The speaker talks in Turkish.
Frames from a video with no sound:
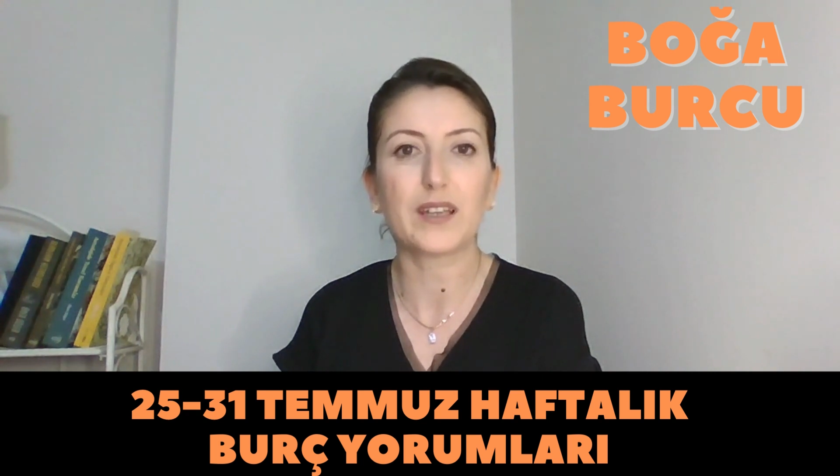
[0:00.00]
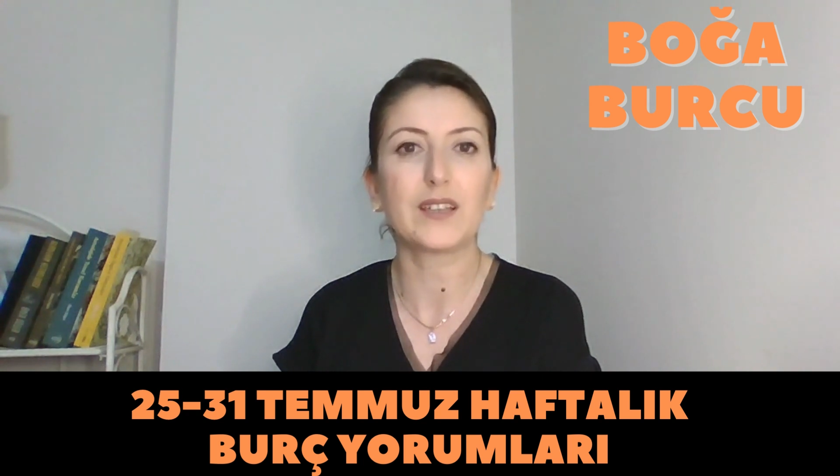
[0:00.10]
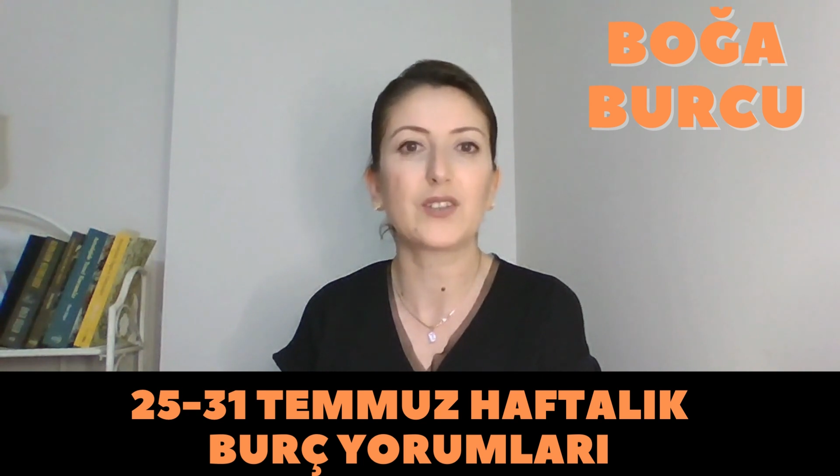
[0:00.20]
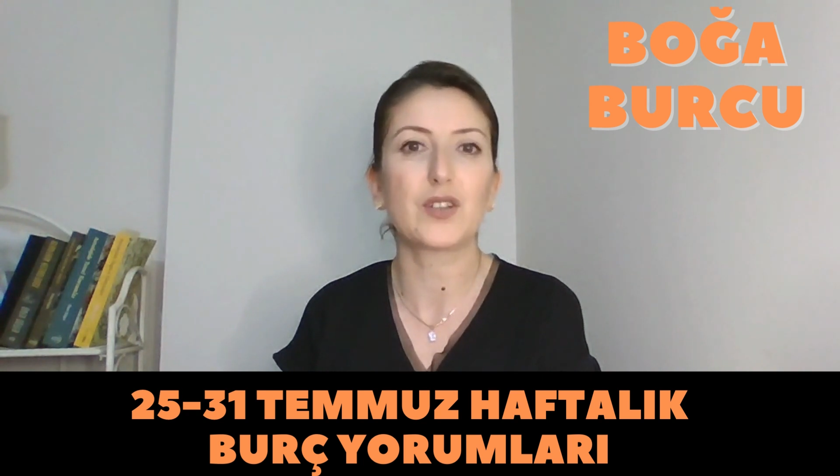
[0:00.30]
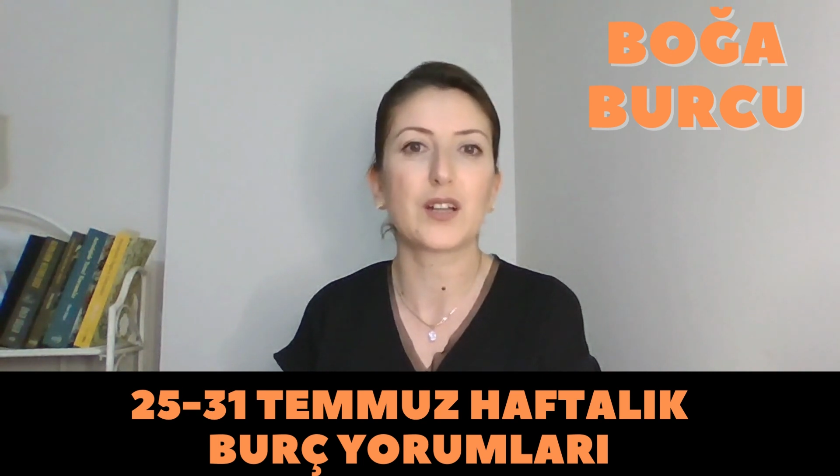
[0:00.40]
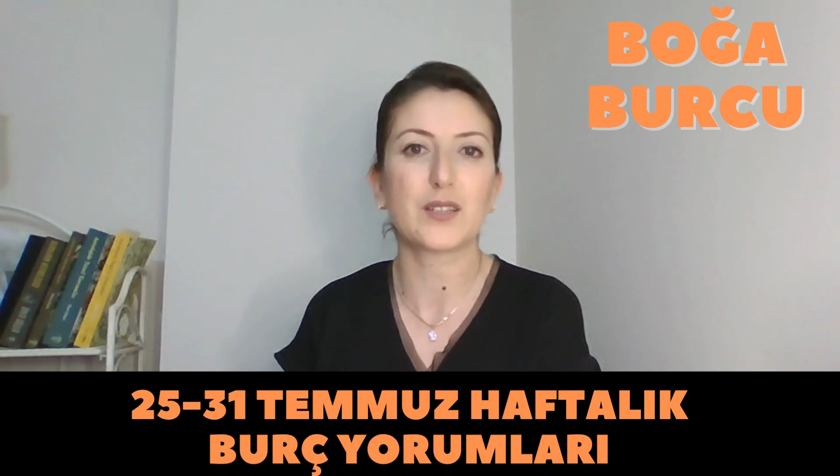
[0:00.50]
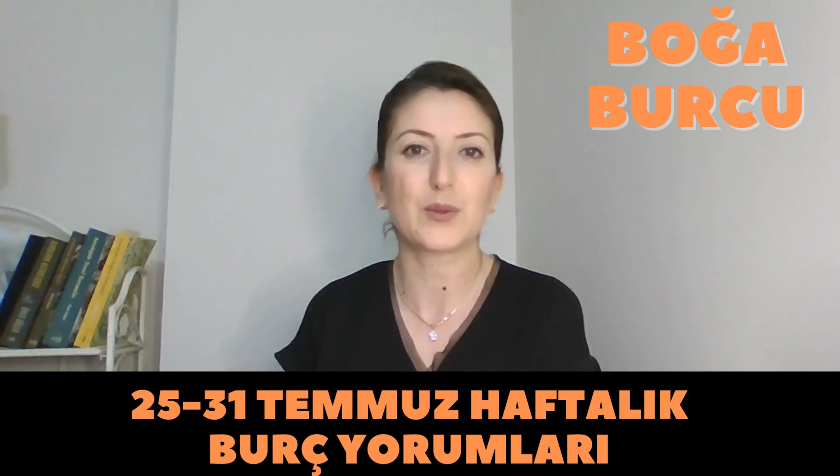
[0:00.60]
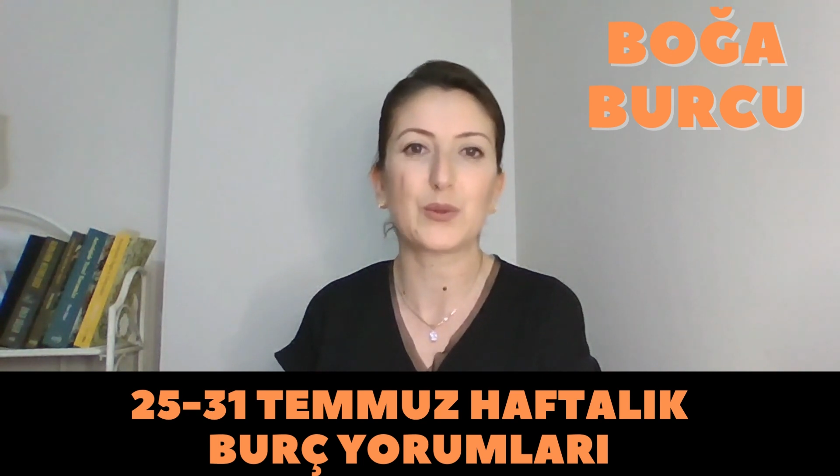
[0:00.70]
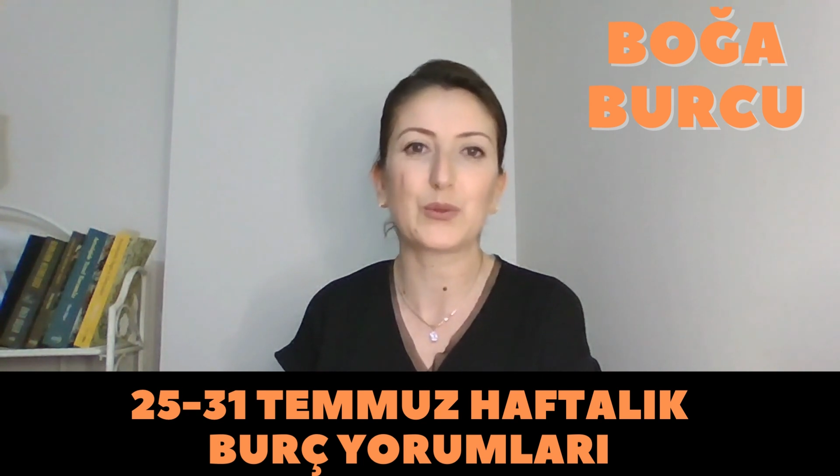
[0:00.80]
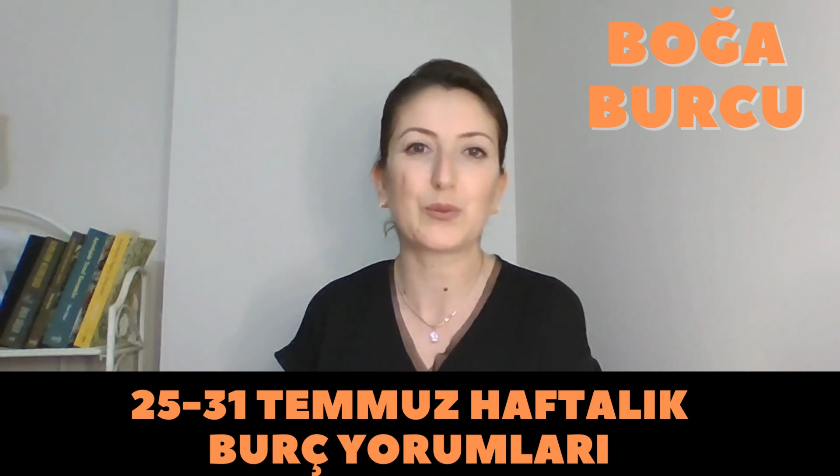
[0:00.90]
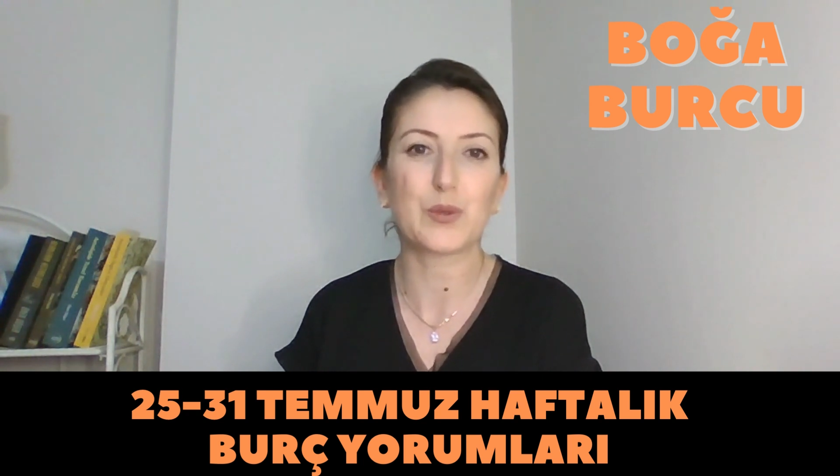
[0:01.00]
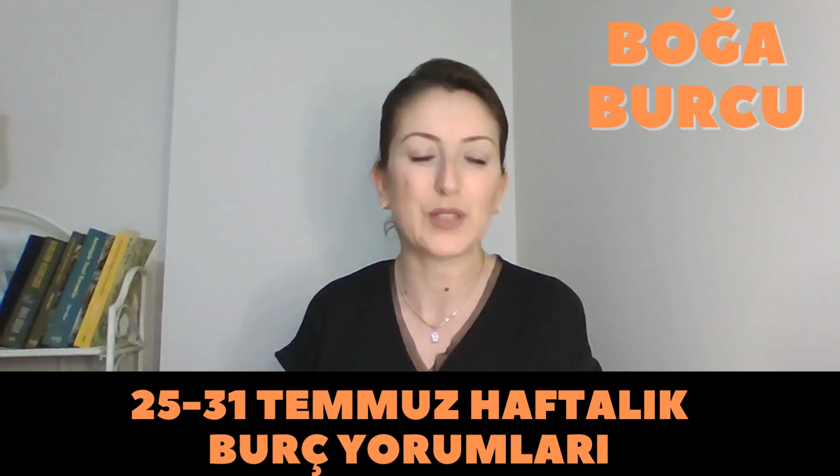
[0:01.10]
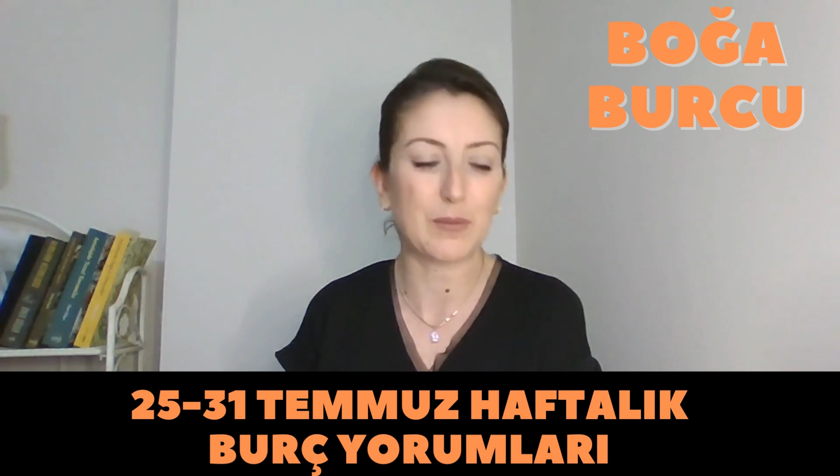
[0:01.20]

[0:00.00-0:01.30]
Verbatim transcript: bereket içerisinde olduğumuz